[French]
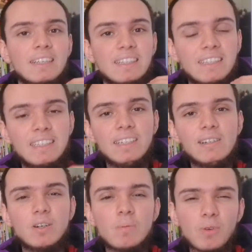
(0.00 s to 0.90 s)
qui
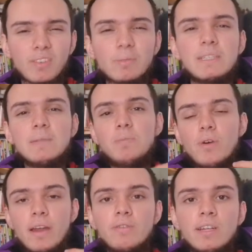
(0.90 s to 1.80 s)
commence un petit peu
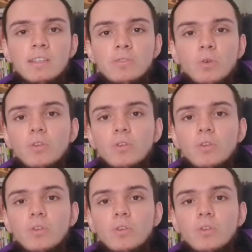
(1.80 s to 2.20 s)
à élever le niveau.